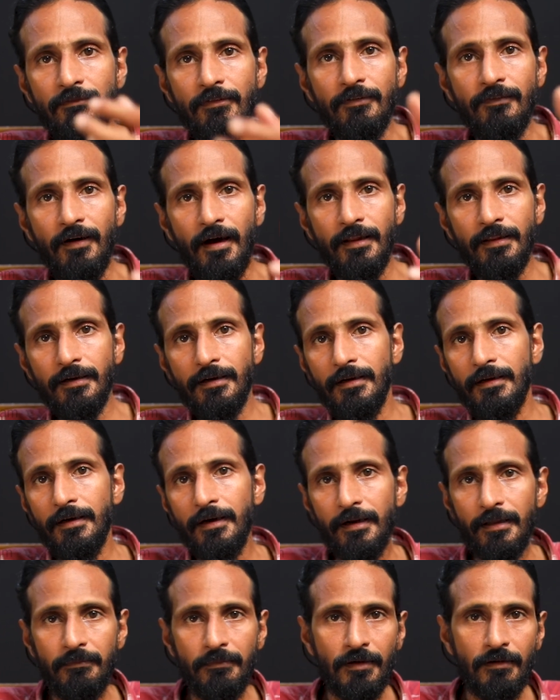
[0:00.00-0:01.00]
விவாதங்கள்
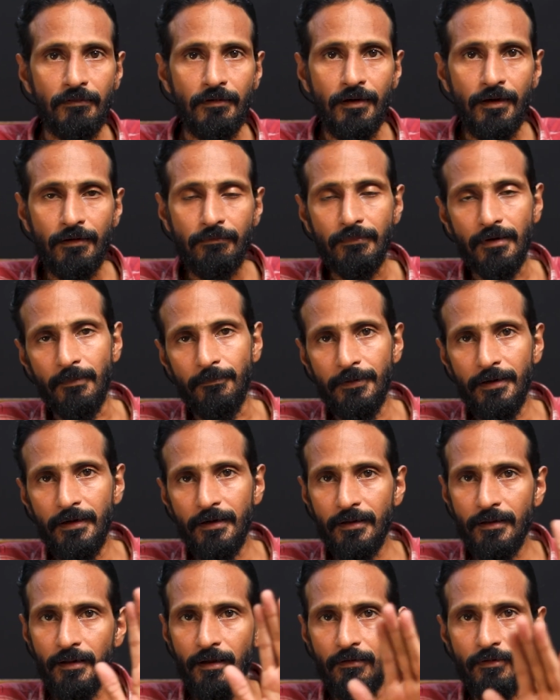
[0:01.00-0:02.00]
நடைபெற வேண்டும்
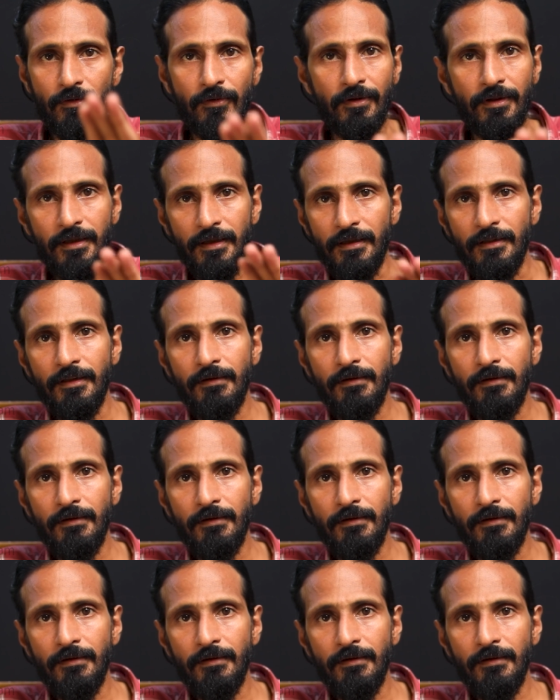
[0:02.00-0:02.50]
அப்படின்றது தான் அவருடைய